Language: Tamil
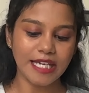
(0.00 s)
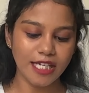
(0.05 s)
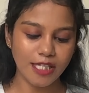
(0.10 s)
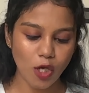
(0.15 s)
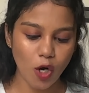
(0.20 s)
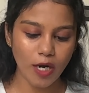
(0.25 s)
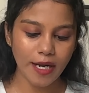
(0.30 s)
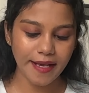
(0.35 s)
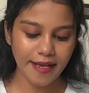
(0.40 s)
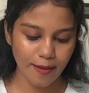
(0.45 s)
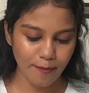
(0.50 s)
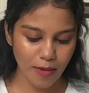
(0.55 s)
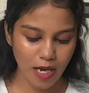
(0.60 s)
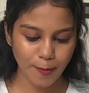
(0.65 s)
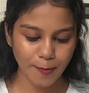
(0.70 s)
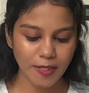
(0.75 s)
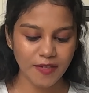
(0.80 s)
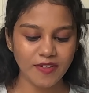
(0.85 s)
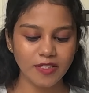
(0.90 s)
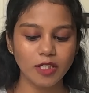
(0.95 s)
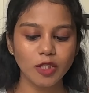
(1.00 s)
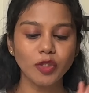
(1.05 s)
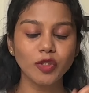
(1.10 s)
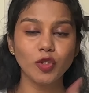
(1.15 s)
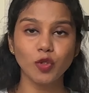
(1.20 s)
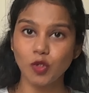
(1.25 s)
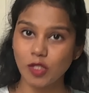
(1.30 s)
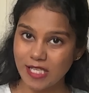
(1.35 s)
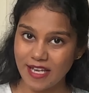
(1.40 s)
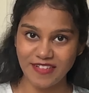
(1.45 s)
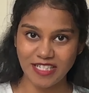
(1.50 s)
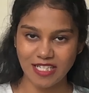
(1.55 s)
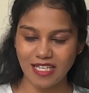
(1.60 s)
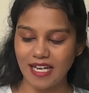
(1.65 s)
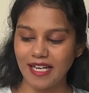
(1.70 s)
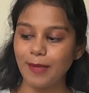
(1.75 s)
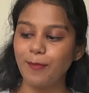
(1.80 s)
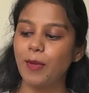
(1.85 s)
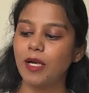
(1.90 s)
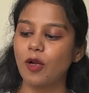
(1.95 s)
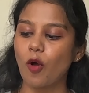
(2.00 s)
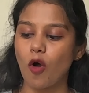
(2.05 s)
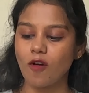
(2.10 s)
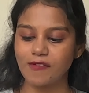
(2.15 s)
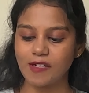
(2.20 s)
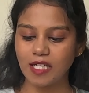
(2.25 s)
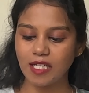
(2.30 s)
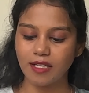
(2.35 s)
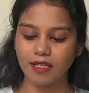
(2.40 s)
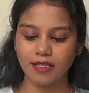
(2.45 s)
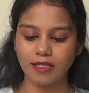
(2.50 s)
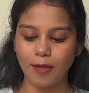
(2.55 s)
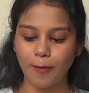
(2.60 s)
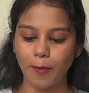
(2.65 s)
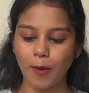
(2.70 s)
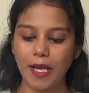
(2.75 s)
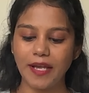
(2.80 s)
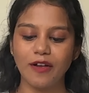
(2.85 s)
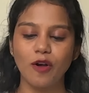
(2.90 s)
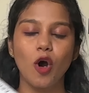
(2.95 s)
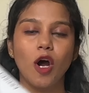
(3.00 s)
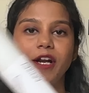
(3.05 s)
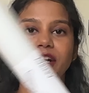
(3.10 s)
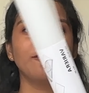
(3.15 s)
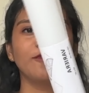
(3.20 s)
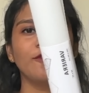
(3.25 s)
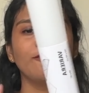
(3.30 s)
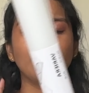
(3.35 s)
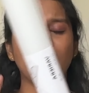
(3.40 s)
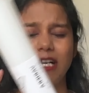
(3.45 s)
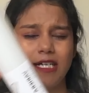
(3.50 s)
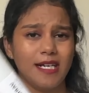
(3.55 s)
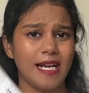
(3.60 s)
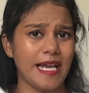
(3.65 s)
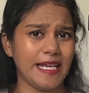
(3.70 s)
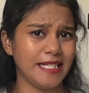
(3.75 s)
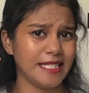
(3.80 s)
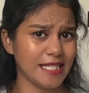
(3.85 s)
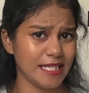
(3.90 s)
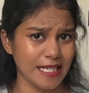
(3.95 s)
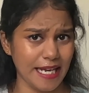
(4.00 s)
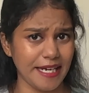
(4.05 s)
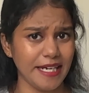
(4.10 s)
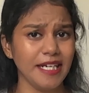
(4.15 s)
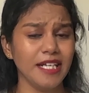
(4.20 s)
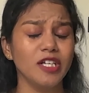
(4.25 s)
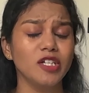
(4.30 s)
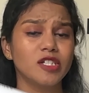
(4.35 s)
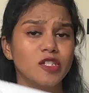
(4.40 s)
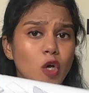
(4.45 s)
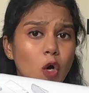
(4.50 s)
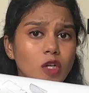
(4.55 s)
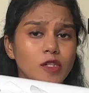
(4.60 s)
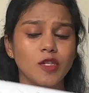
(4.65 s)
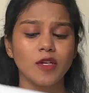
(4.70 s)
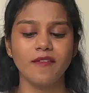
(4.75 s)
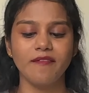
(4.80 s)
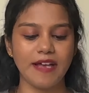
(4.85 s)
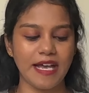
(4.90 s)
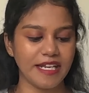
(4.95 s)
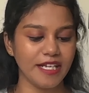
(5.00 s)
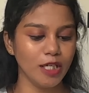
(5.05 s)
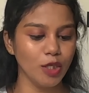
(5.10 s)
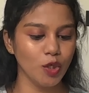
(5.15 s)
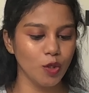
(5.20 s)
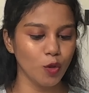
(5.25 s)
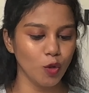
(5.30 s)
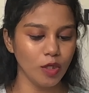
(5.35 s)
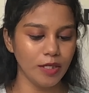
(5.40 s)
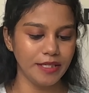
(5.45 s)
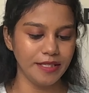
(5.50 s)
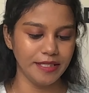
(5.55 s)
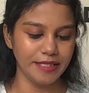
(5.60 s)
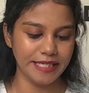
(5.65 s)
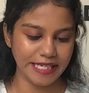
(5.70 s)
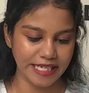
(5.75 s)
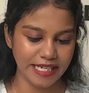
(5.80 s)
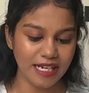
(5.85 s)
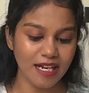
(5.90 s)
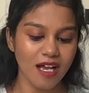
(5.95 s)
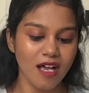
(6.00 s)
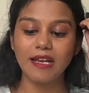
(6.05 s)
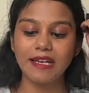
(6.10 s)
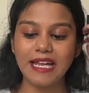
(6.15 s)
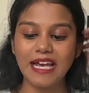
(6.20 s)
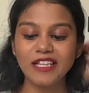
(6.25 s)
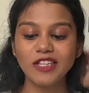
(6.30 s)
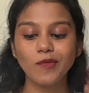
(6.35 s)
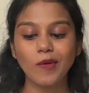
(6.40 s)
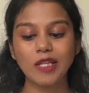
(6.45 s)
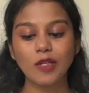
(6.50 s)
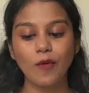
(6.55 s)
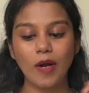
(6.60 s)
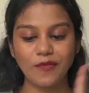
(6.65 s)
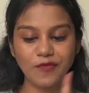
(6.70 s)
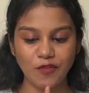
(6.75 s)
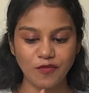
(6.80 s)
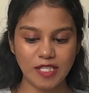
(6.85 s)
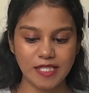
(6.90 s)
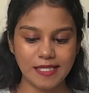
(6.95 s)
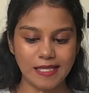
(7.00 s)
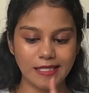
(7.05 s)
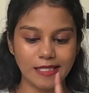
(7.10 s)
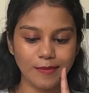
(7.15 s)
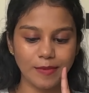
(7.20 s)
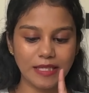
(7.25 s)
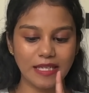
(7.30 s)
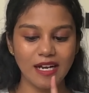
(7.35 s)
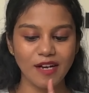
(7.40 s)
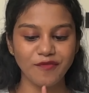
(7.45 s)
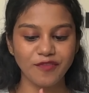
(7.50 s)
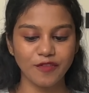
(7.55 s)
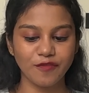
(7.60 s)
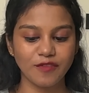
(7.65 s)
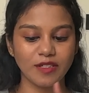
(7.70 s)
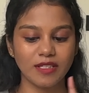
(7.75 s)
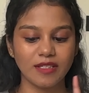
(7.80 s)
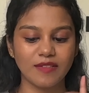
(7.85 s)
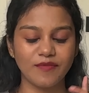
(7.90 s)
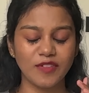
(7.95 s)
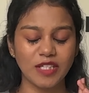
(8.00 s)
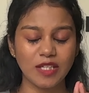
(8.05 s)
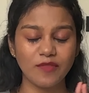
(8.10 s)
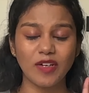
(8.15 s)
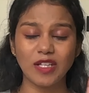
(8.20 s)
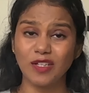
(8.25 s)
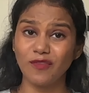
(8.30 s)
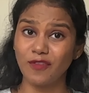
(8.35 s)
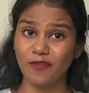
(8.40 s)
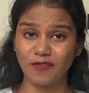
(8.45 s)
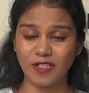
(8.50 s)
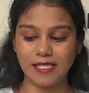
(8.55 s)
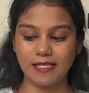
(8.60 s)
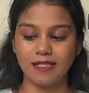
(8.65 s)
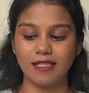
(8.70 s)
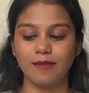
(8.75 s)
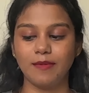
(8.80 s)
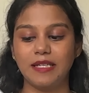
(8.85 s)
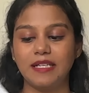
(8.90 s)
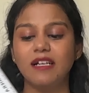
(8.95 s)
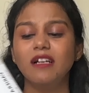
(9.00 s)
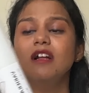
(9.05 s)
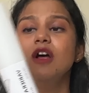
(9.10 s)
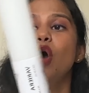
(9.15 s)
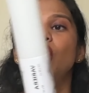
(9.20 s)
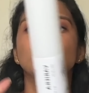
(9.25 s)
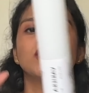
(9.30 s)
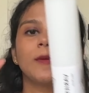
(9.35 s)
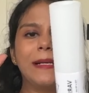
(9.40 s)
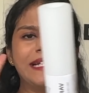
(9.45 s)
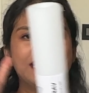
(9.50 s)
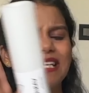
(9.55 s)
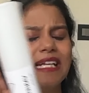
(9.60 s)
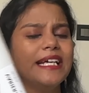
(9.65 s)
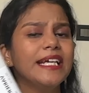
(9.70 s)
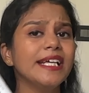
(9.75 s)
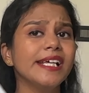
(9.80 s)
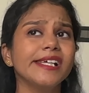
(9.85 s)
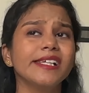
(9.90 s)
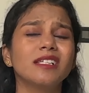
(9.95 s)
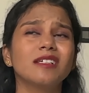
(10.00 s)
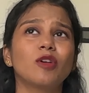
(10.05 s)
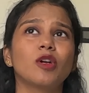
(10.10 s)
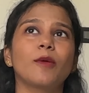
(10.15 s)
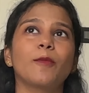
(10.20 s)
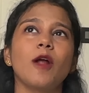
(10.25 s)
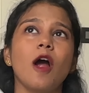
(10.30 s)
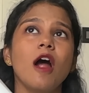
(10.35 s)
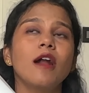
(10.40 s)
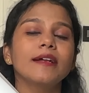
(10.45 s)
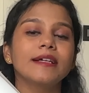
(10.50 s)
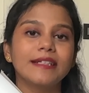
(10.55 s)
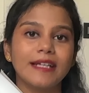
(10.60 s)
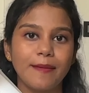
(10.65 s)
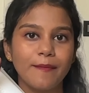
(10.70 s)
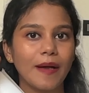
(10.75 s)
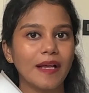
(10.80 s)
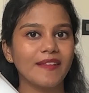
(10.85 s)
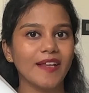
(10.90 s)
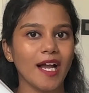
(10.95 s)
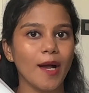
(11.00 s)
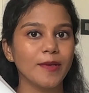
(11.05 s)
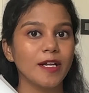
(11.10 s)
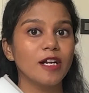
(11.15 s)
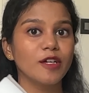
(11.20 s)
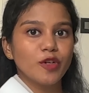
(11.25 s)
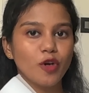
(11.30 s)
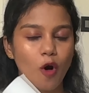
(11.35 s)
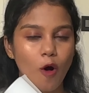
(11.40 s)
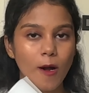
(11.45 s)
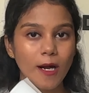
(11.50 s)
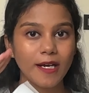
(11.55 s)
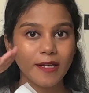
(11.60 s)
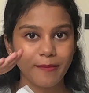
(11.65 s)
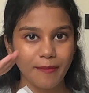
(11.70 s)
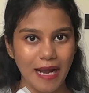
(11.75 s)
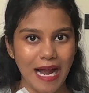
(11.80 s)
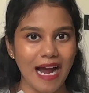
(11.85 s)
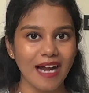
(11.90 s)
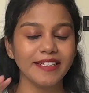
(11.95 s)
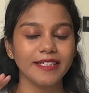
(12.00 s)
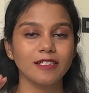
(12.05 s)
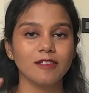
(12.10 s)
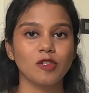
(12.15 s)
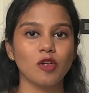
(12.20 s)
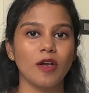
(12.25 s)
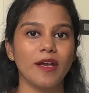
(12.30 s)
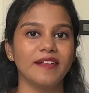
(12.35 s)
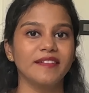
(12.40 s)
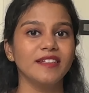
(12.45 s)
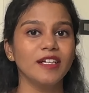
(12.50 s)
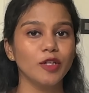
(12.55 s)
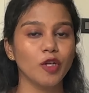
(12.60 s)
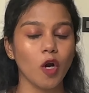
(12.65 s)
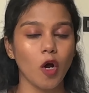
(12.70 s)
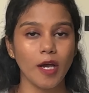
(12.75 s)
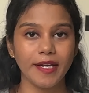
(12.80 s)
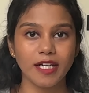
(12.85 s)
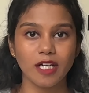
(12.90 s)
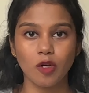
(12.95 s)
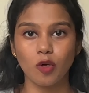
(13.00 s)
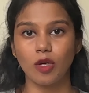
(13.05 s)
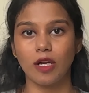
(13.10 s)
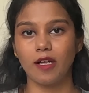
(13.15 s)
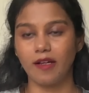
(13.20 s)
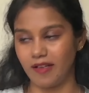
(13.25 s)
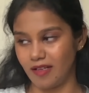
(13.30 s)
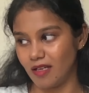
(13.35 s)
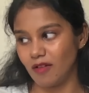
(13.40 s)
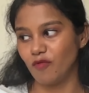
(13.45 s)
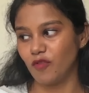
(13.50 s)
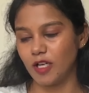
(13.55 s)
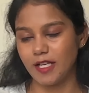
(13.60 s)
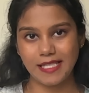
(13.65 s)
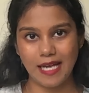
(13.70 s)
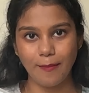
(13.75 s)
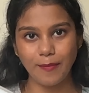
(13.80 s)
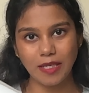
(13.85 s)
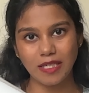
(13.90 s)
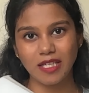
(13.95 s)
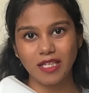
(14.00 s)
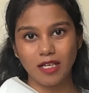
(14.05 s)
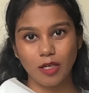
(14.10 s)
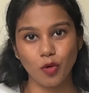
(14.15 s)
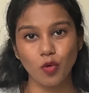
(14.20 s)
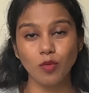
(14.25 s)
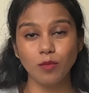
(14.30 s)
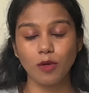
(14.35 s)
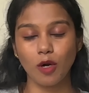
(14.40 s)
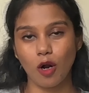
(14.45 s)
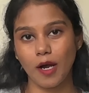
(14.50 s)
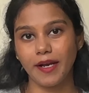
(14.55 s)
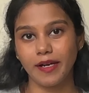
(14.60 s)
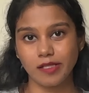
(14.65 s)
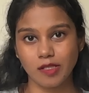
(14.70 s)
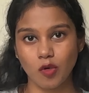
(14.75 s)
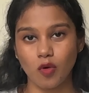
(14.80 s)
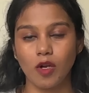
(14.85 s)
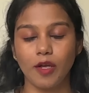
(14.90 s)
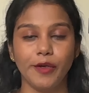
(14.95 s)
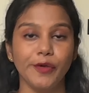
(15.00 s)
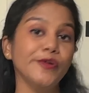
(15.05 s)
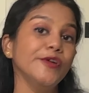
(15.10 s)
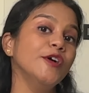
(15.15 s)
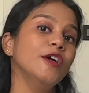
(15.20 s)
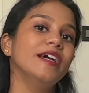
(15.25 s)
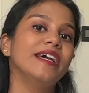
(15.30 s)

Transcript: இதோட எம்ஆர்பி வந்து டூ செவன்ட்டி நைன் பட் ஆஃபர்ல இருந்தப்ப ஐ காட் இட் ஃபார் ஒன் நைன்டி நைன் இட்ஸ் ஆல்சோ வெரி குட் டீல் லென்த் வந்து ஒன் ஃபிஃப்டி சென்டிமீட்டர் அண்ட் ஃபிஃப்டி வித் வந்து ஃபிஃப்டி சென்டிமீட்டர் ஸோ பேசிக்கலி இதோட ப்ராடக்ட் நேம் பார்த்தீங்க அப்படின்னா ட்ராயர் மேட் ஸோ எந்த ட்ராயர்க்குள்ள ஃபார் எக்ஸாம்பிள் நீங்கள் ரூம் ட்ராயர்ஸ்குள்ளேயோ